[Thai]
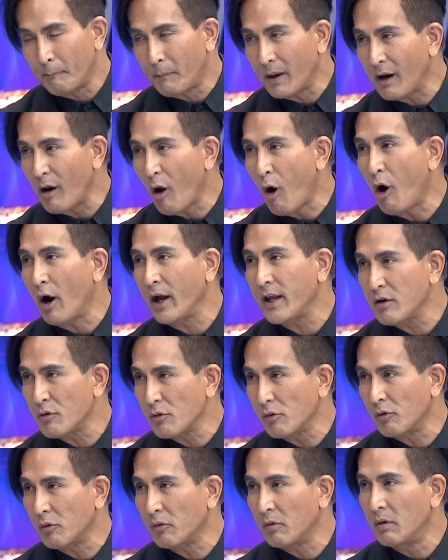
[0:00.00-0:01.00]
มาลอยอ
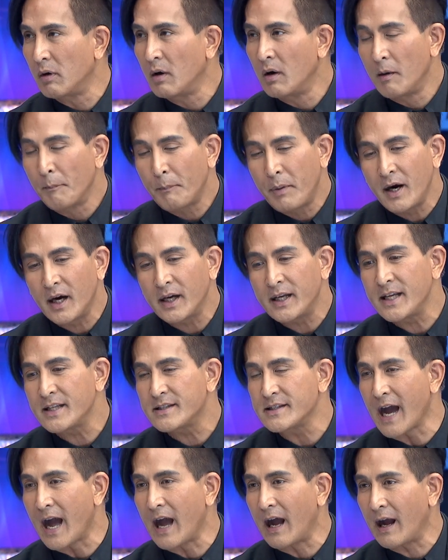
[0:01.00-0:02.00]
ยู่เพื่อที่
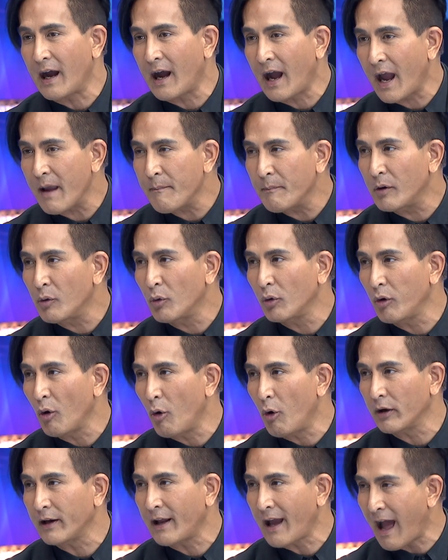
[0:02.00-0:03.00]
จะให้มนุษย์
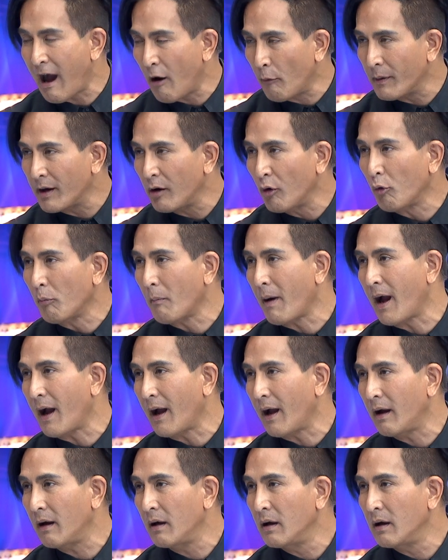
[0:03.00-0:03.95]
โลกเนี่ยเอามันลงมา